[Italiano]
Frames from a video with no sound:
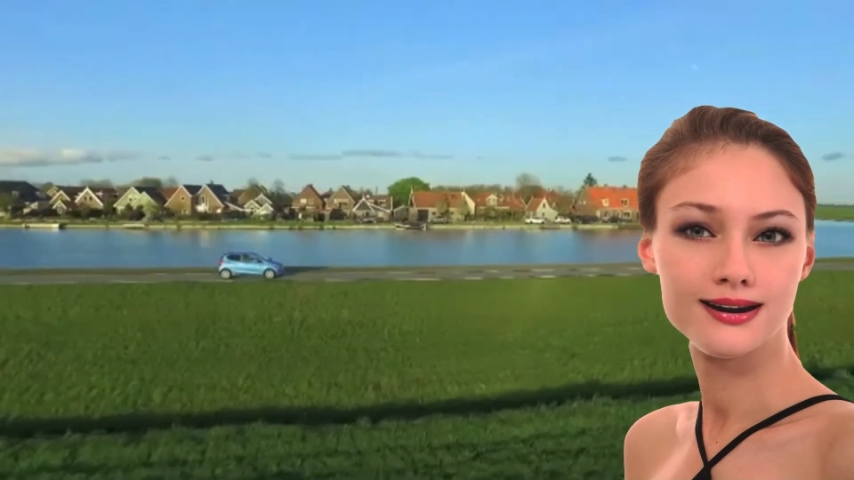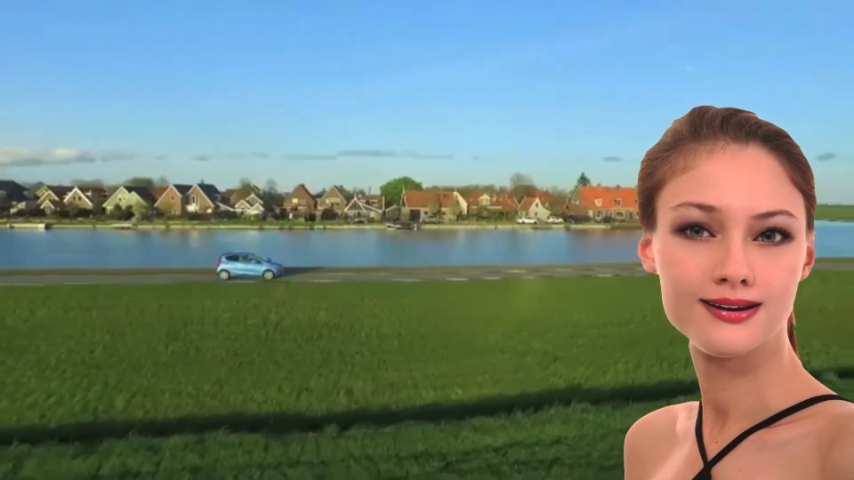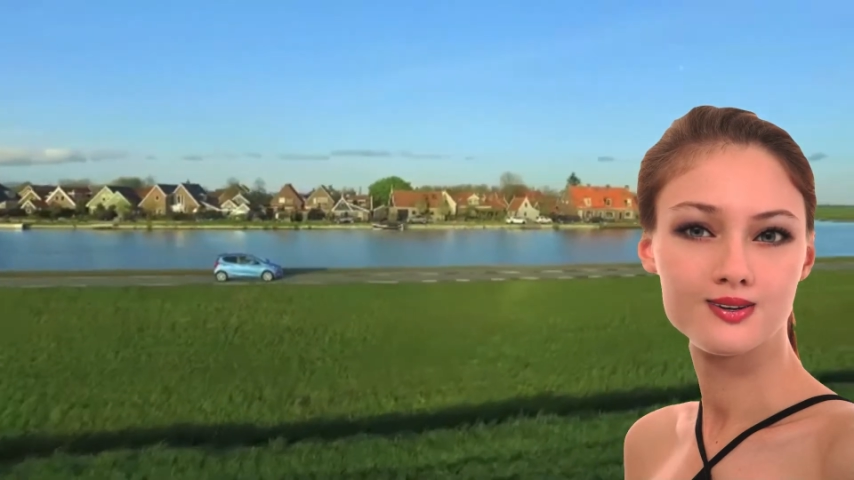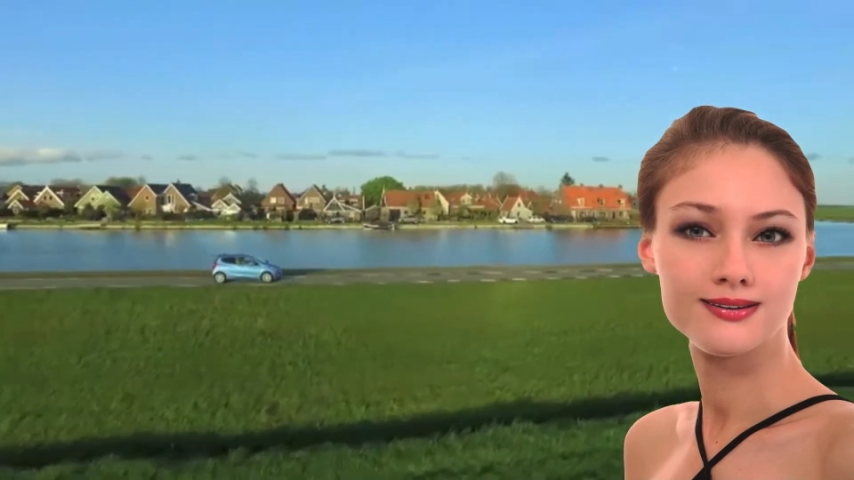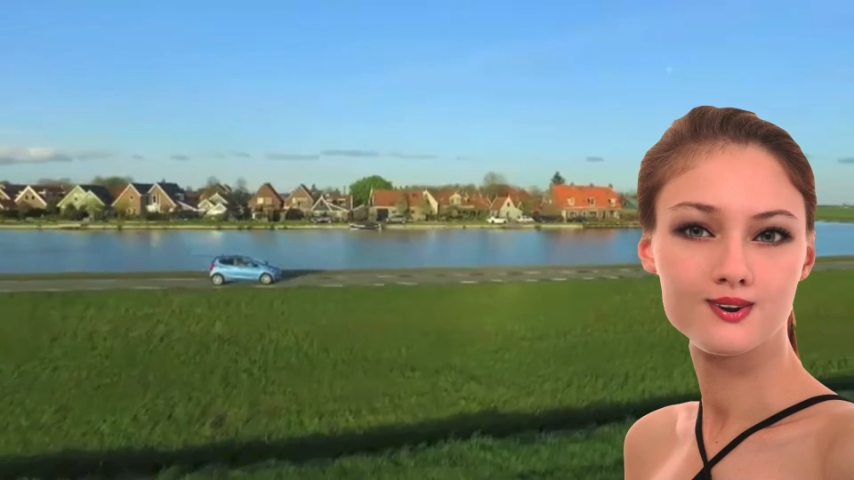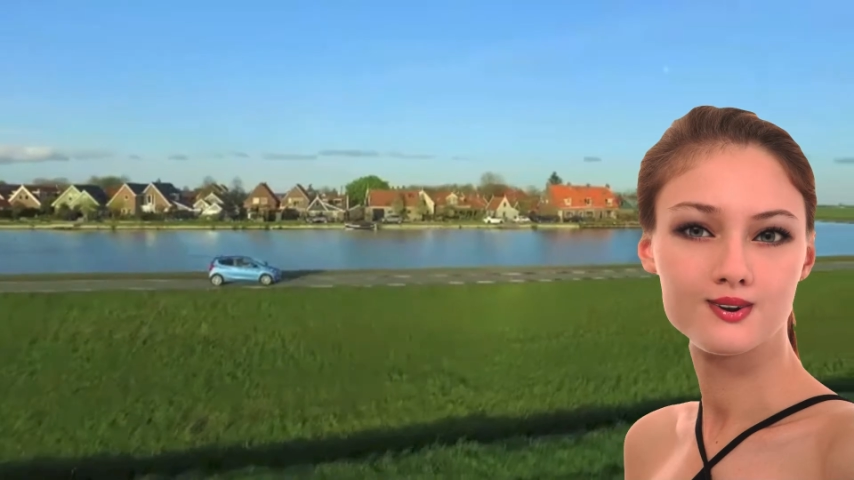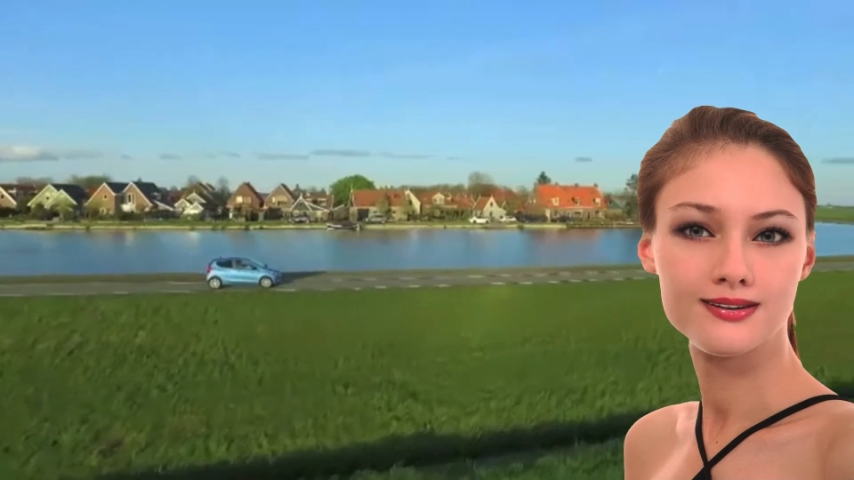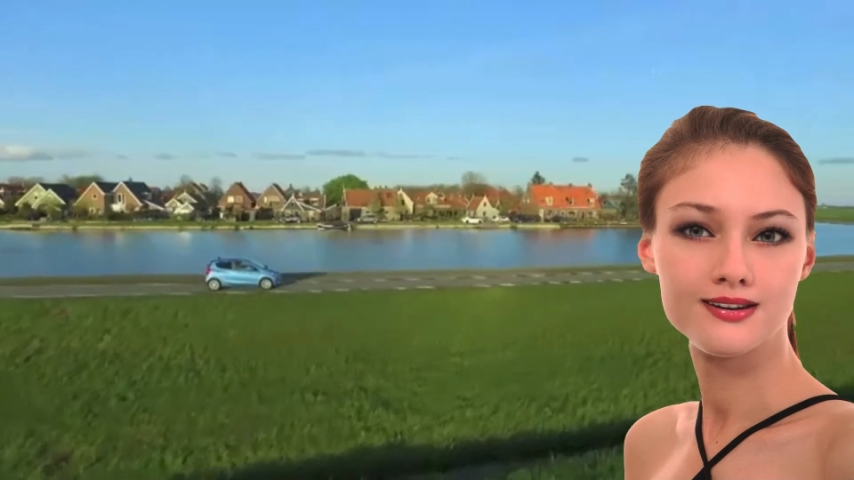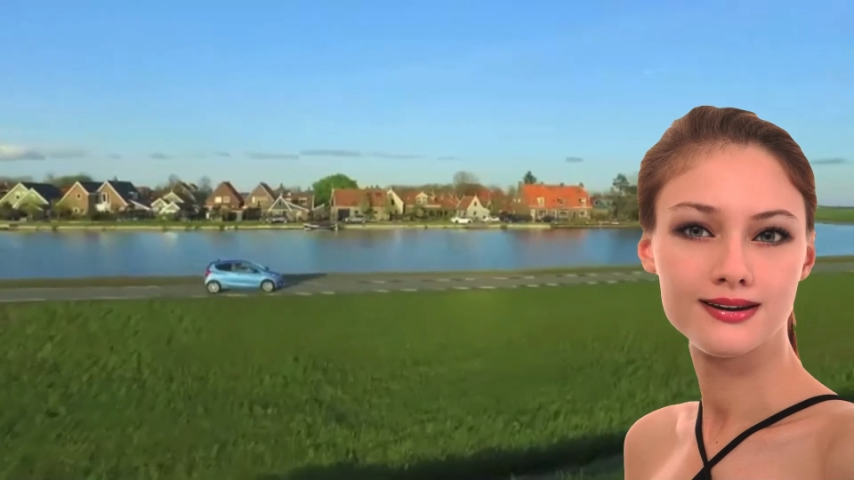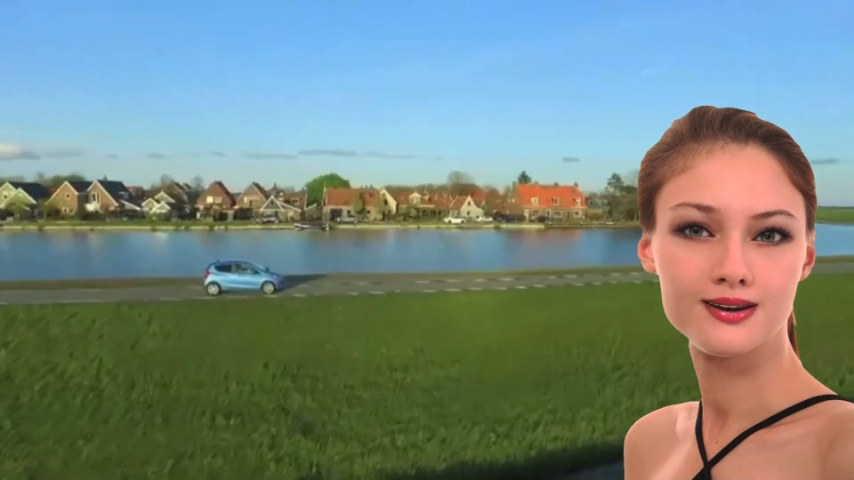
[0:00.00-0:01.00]

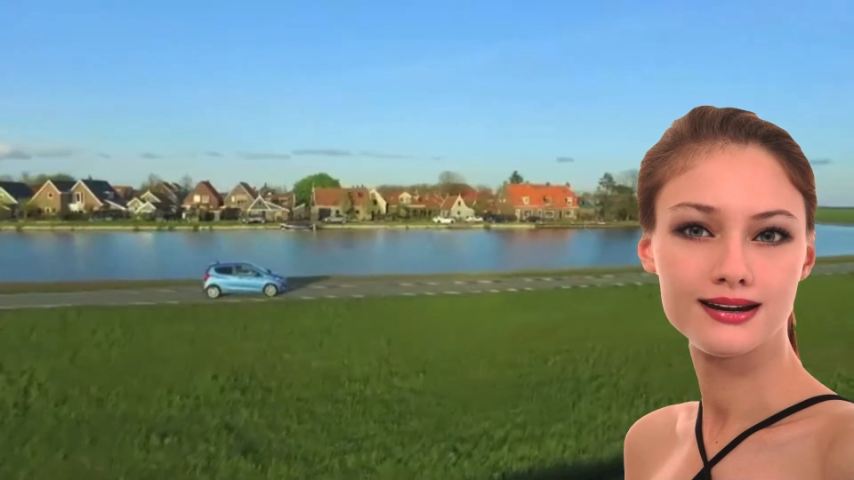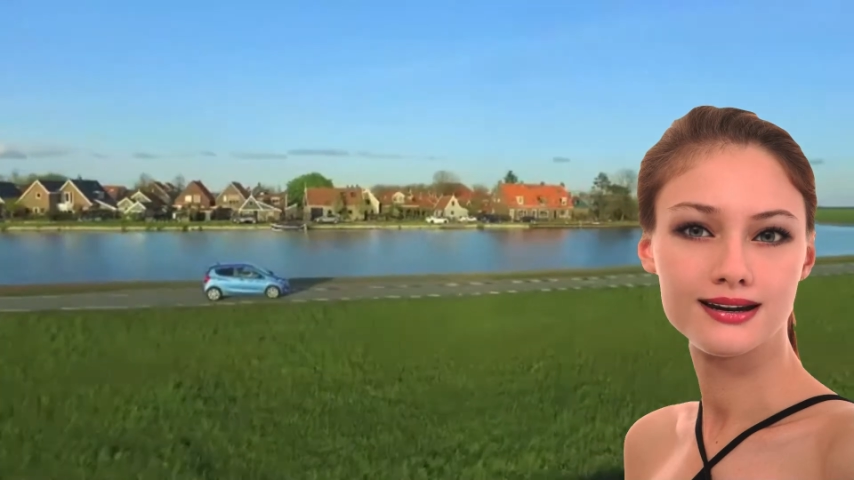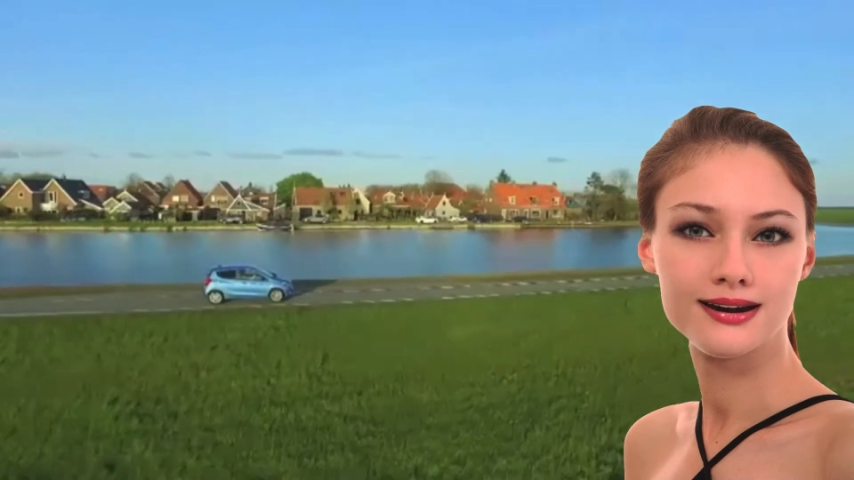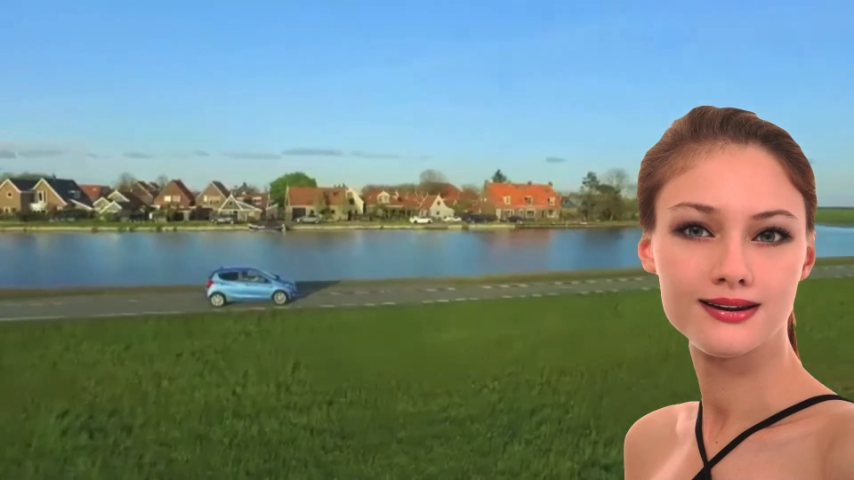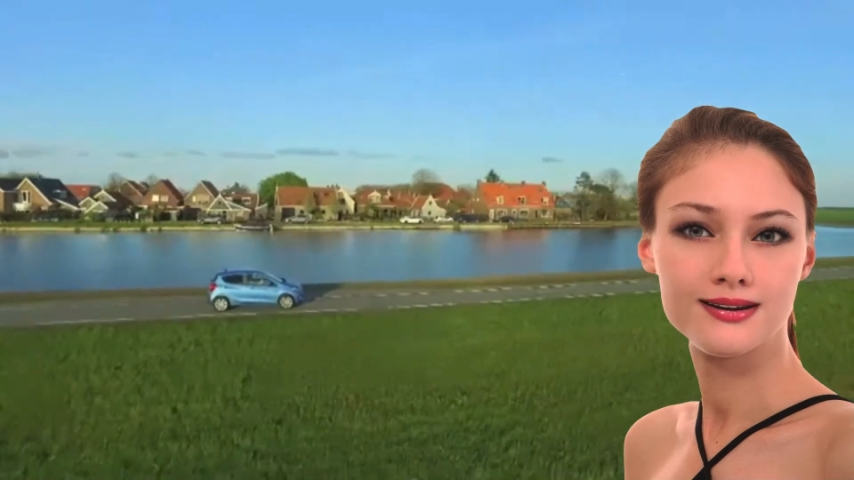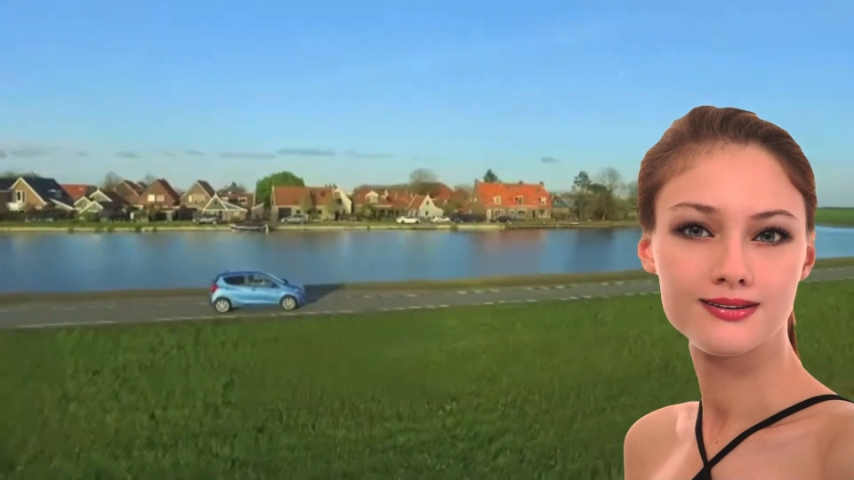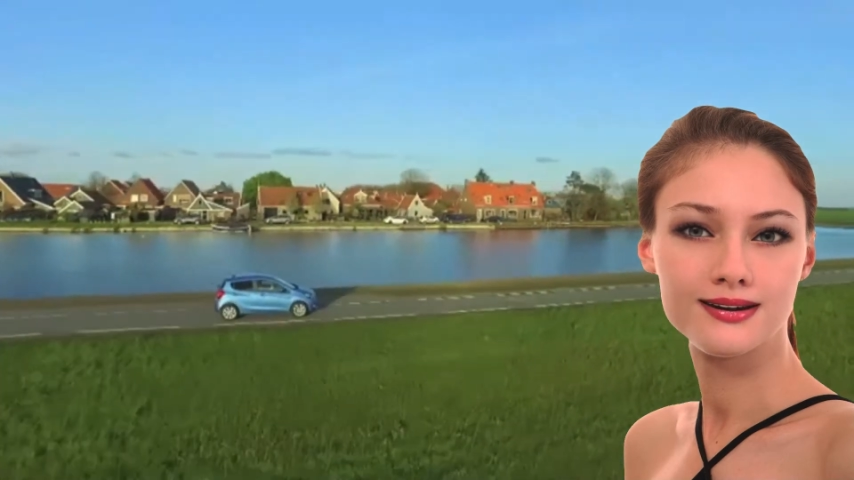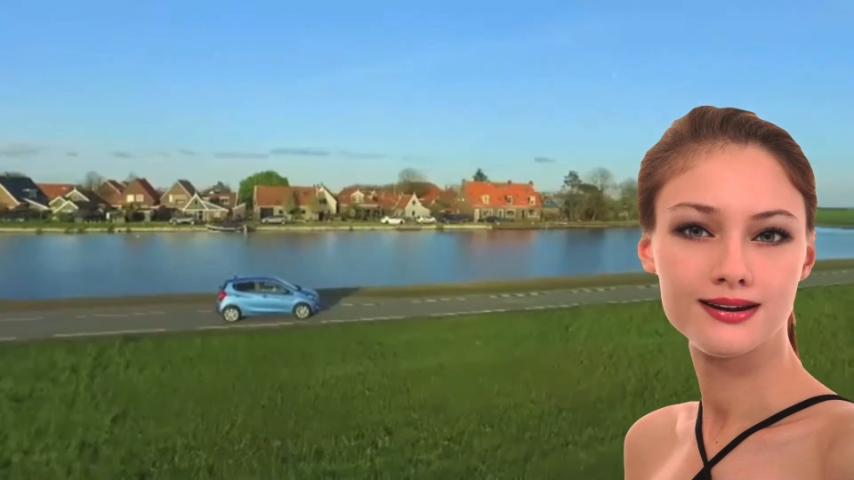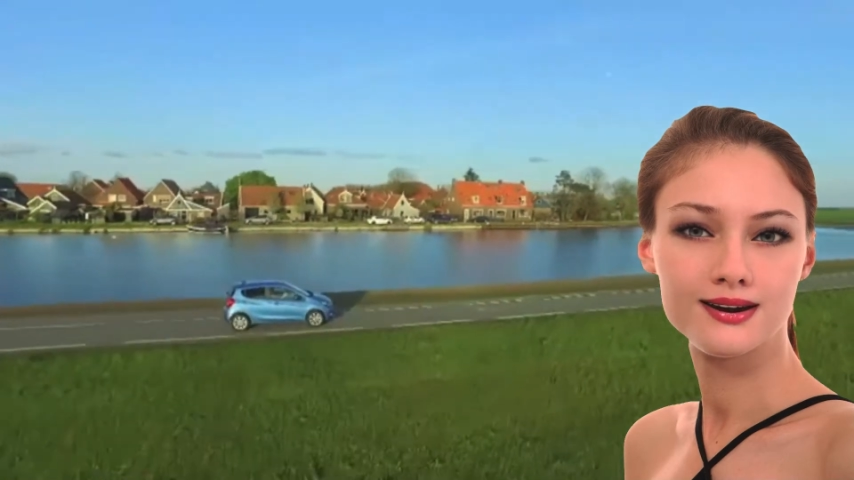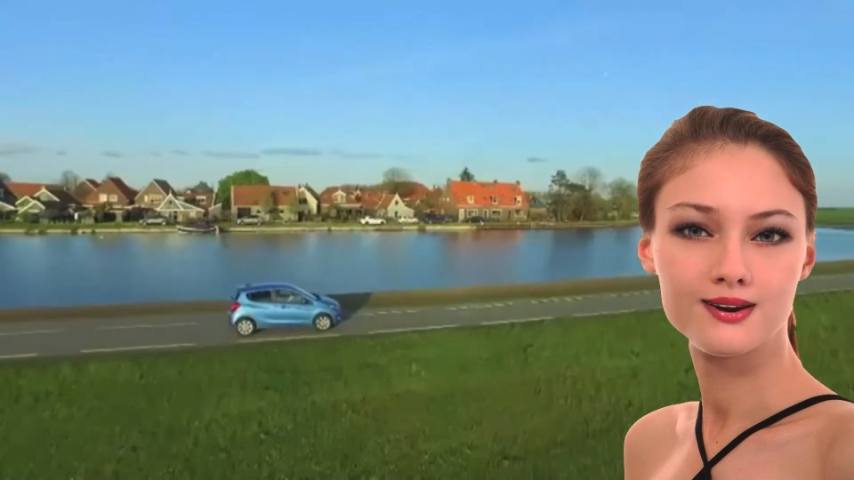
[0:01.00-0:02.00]
ufficialmente in concessionaria
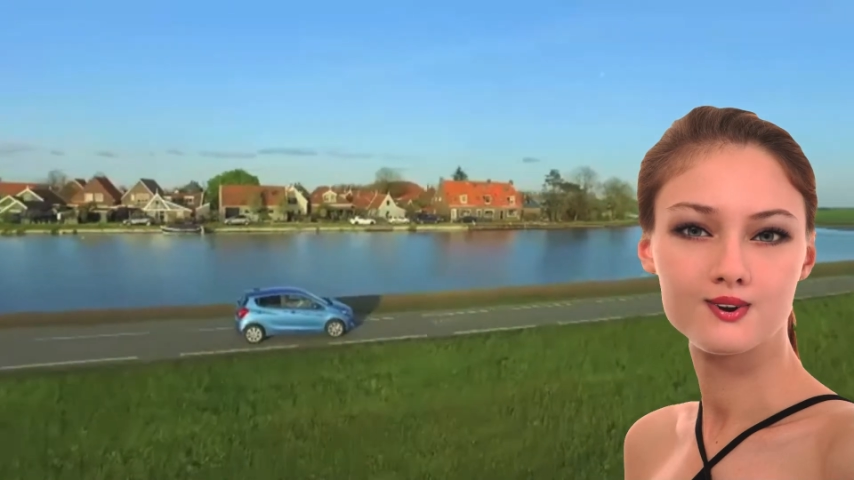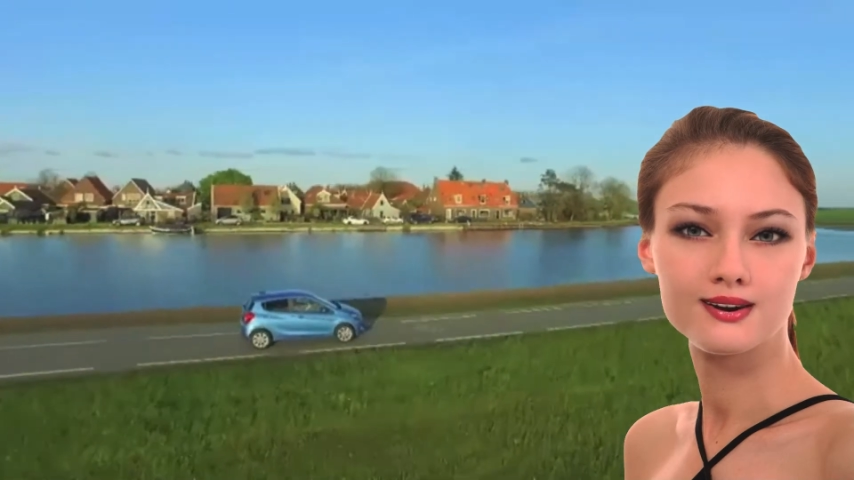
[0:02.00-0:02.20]
domenica